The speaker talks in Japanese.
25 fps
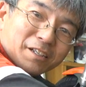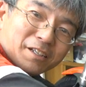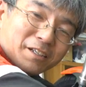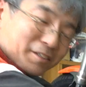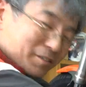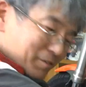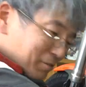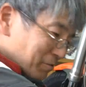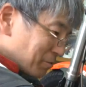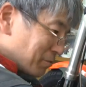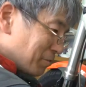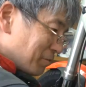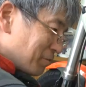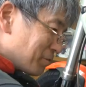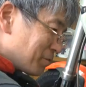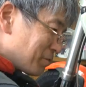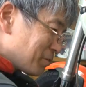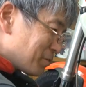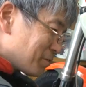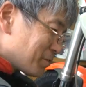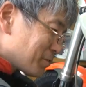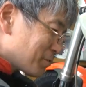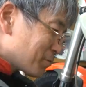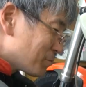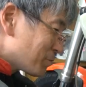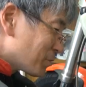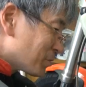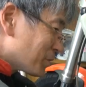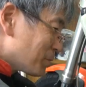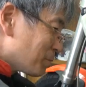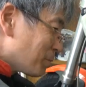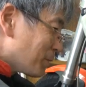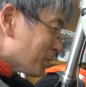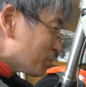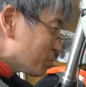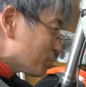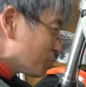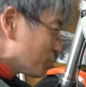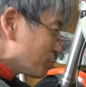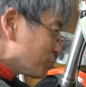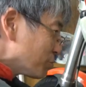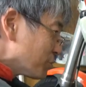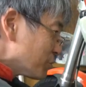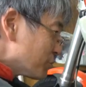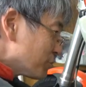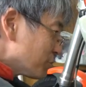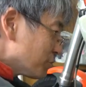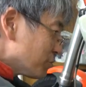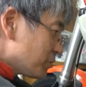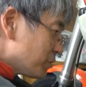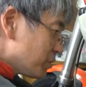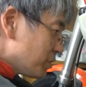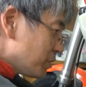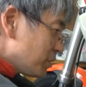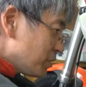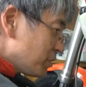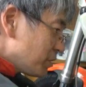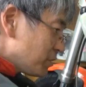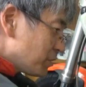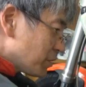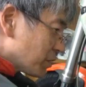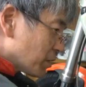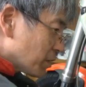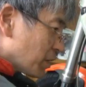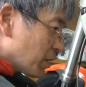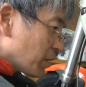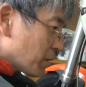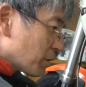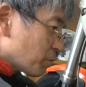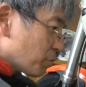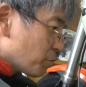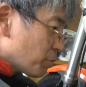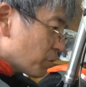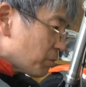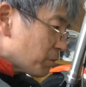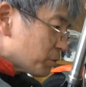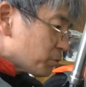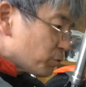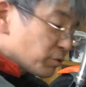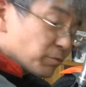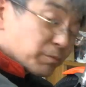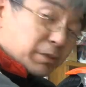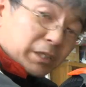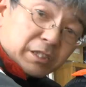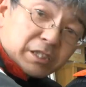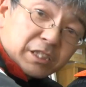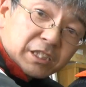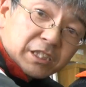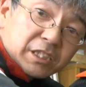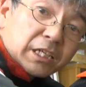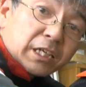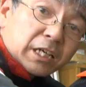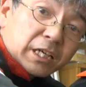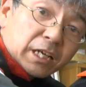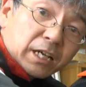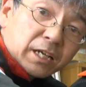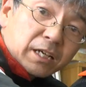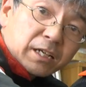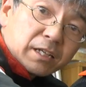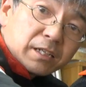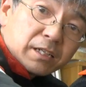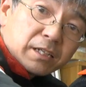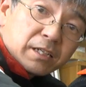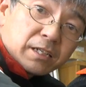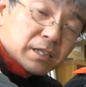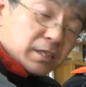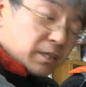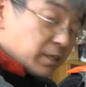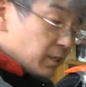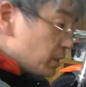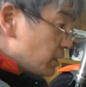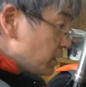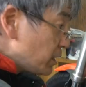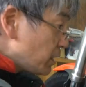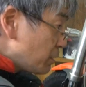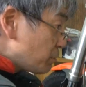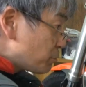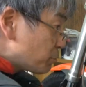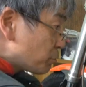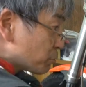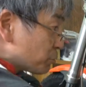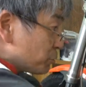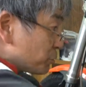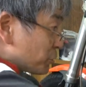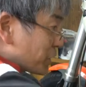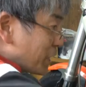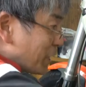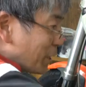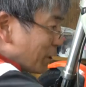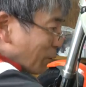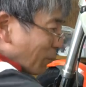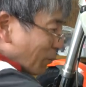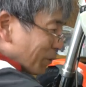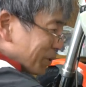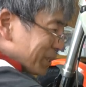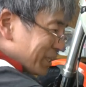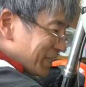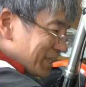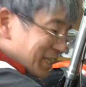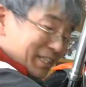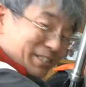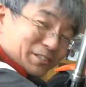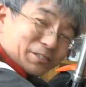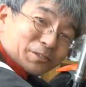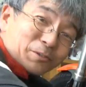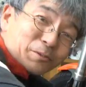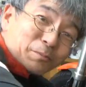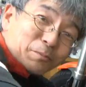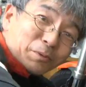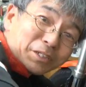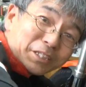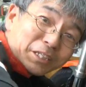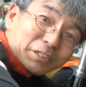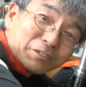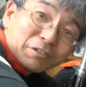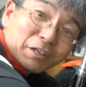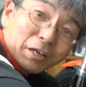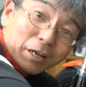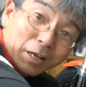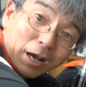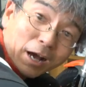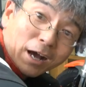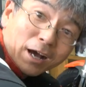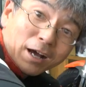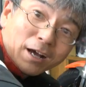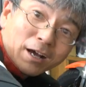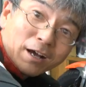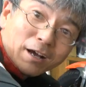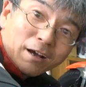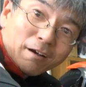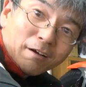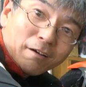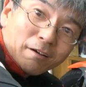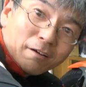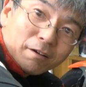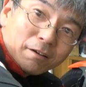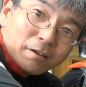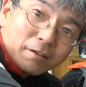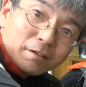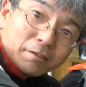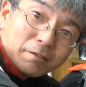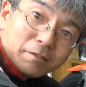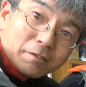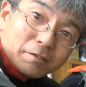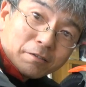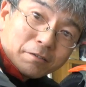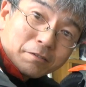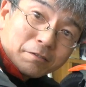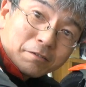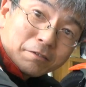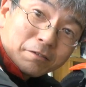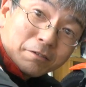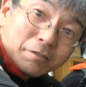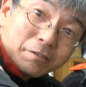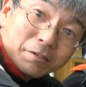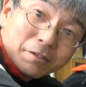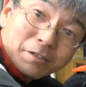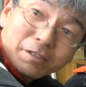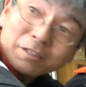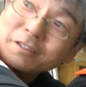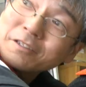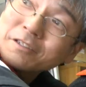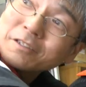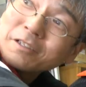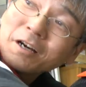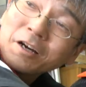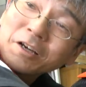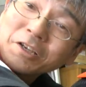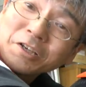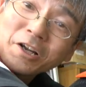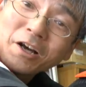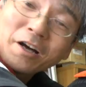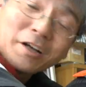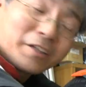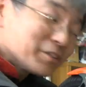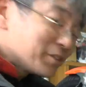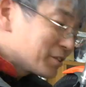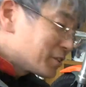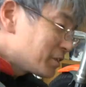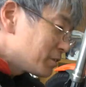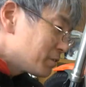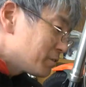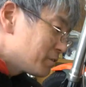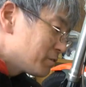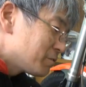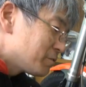そうこれがねパッと動くんですよだからこれはそうでもないちっちゃいから F 6グの時は大きいやつそのまま入れるから「えー、入らん!」って